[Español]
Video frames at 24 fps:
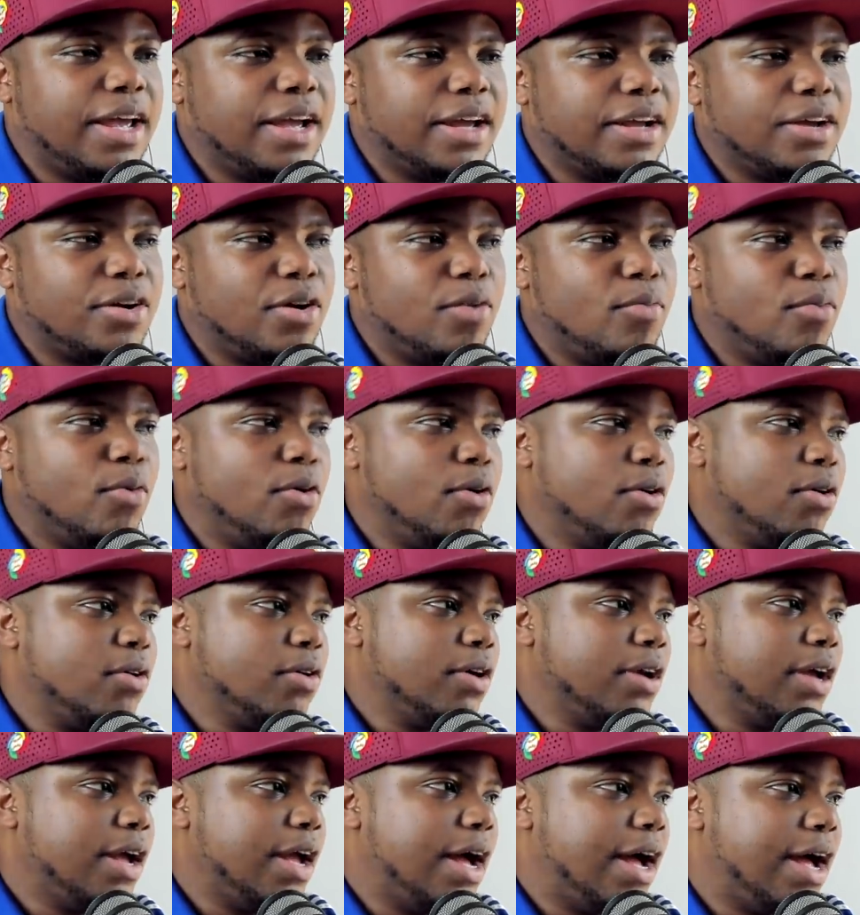como
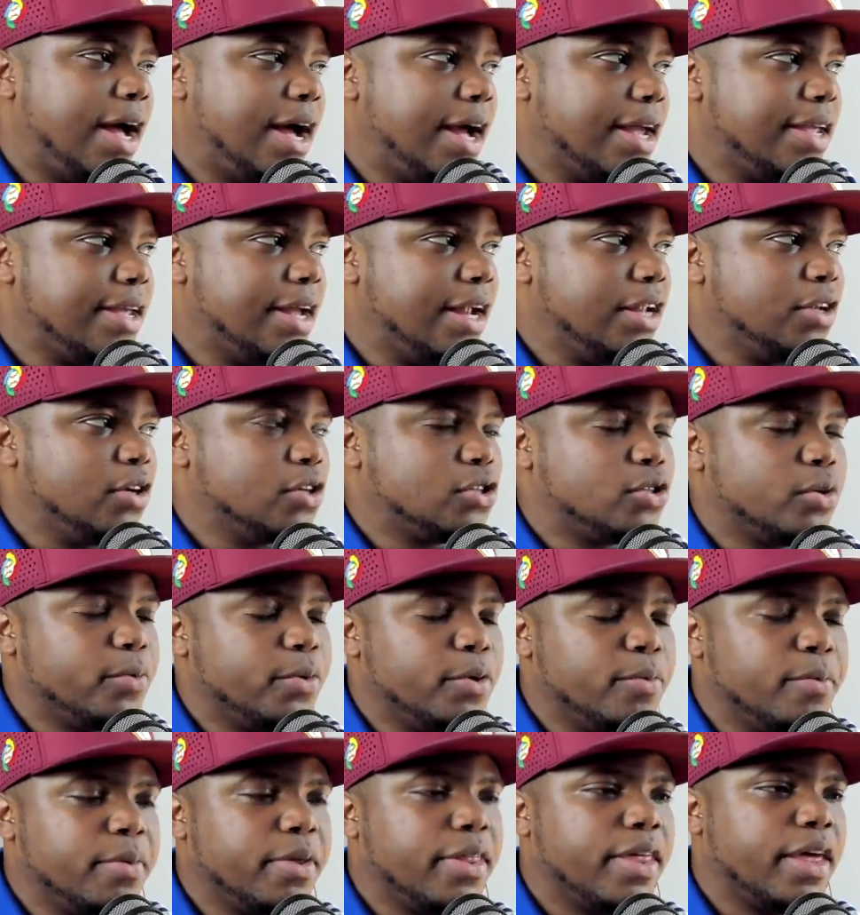ayer yo subí
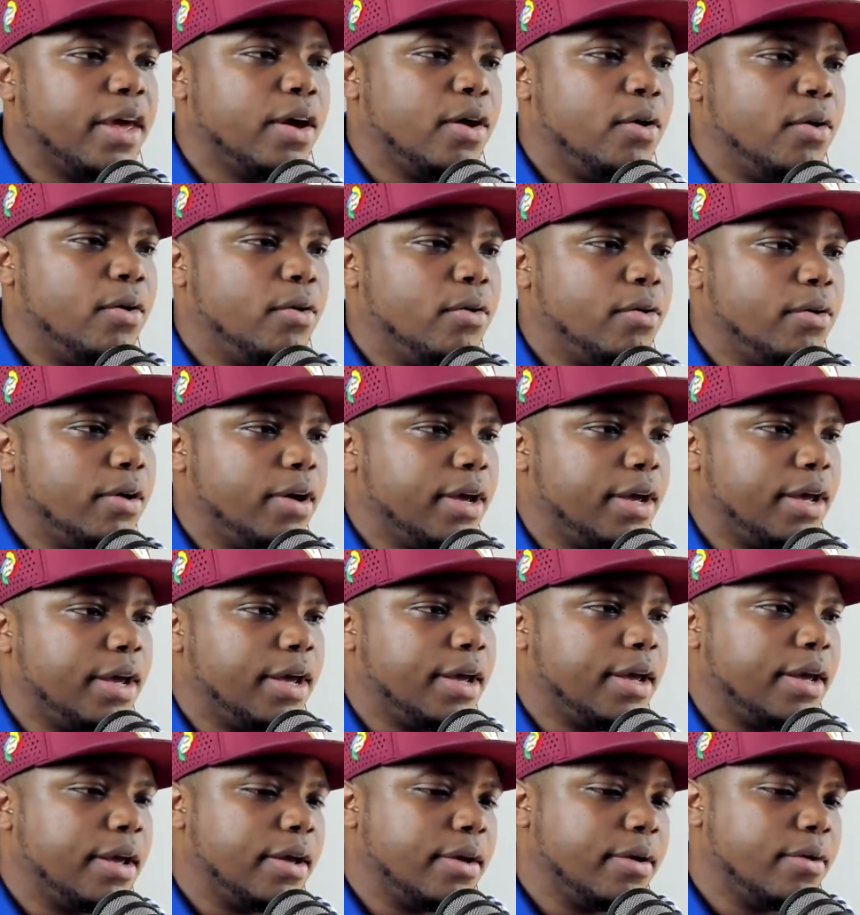un video
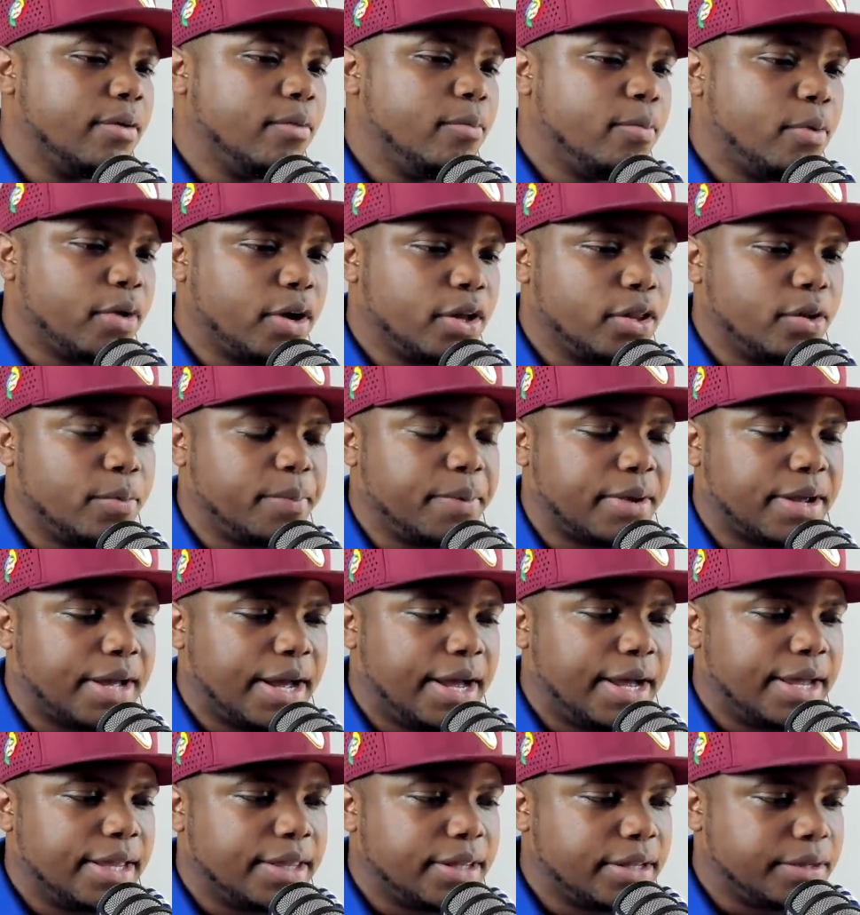un poquito
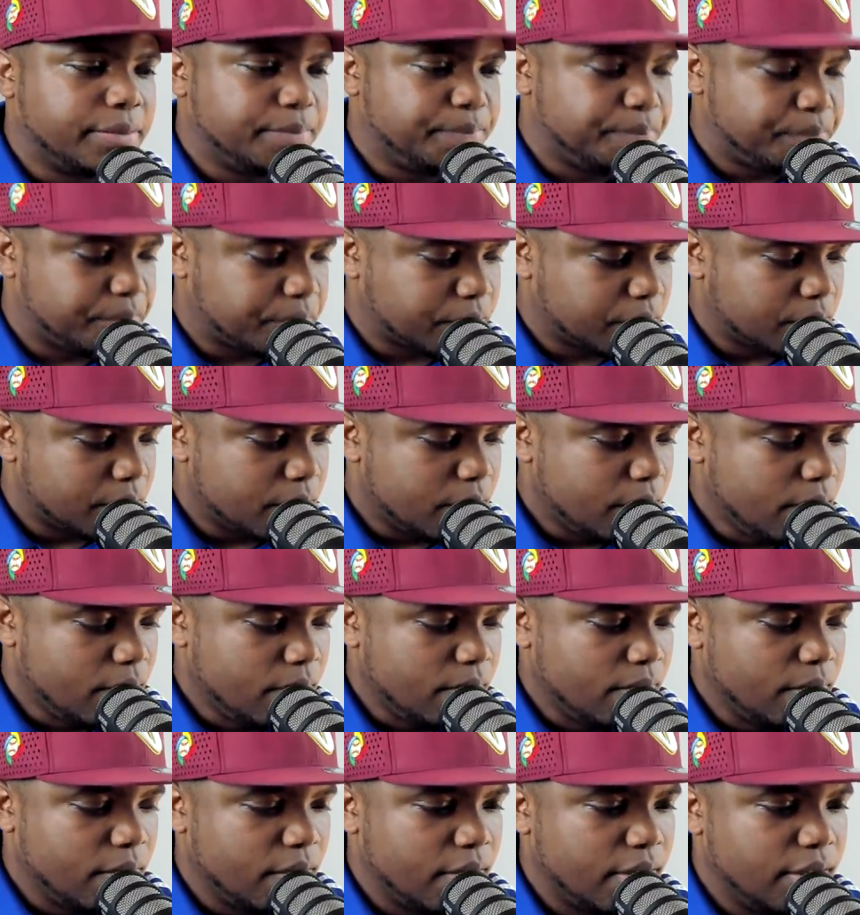picante
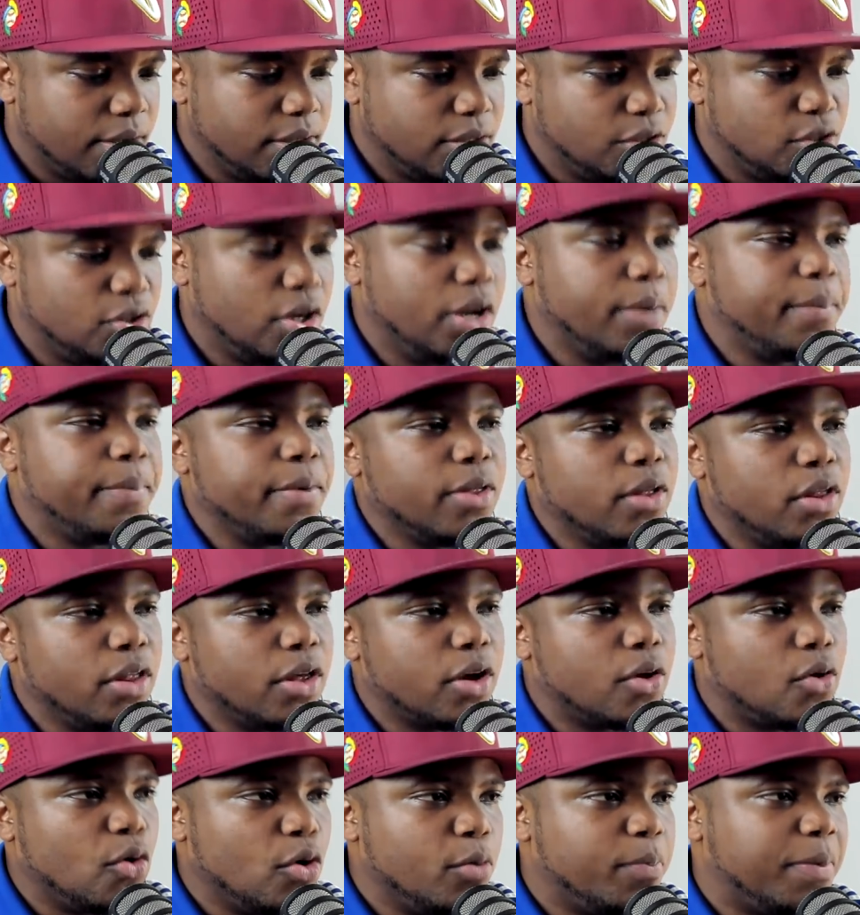yo le pido
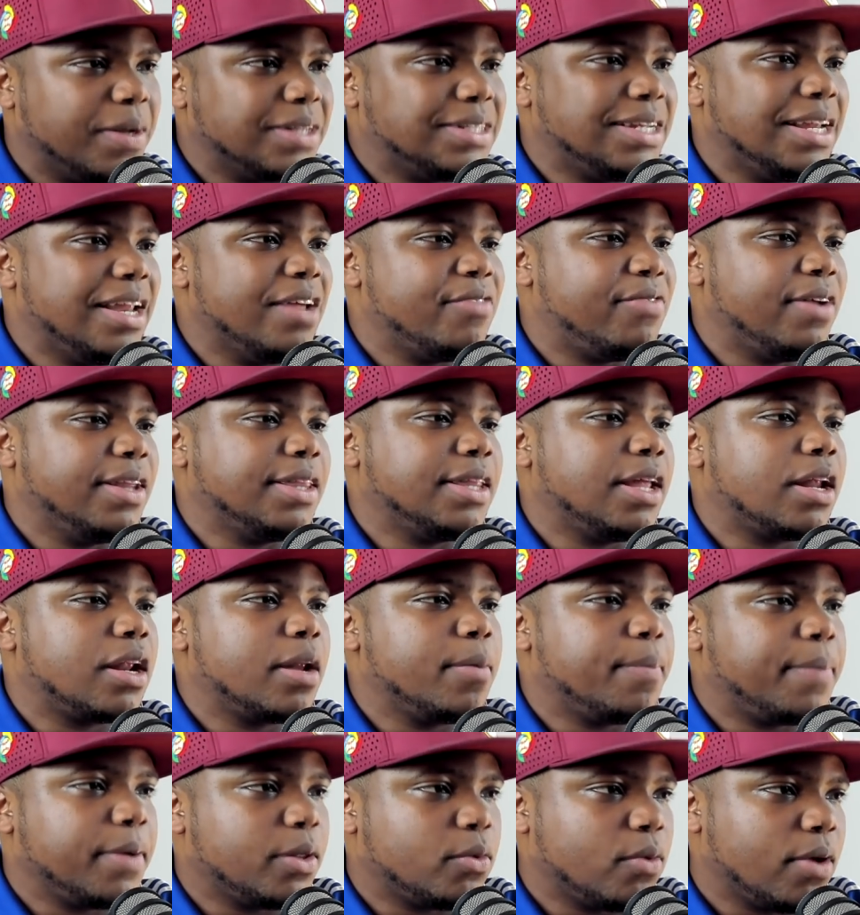disculpas si le falté
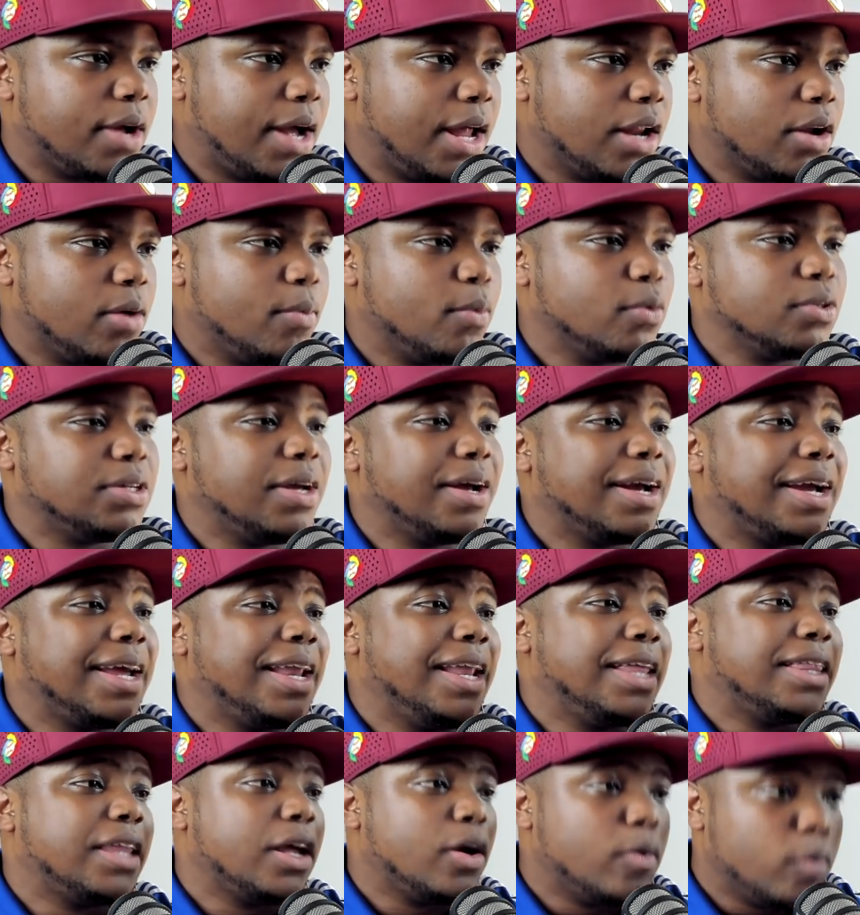respeto en algo, porque sabe que
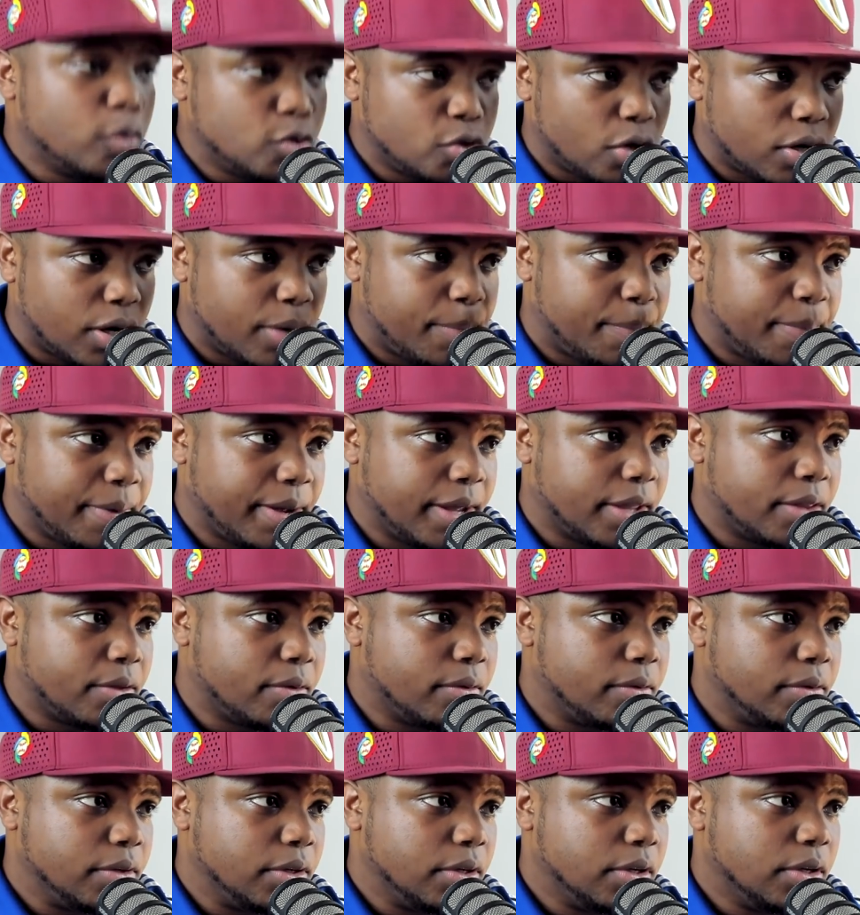le tengo mucho respeto.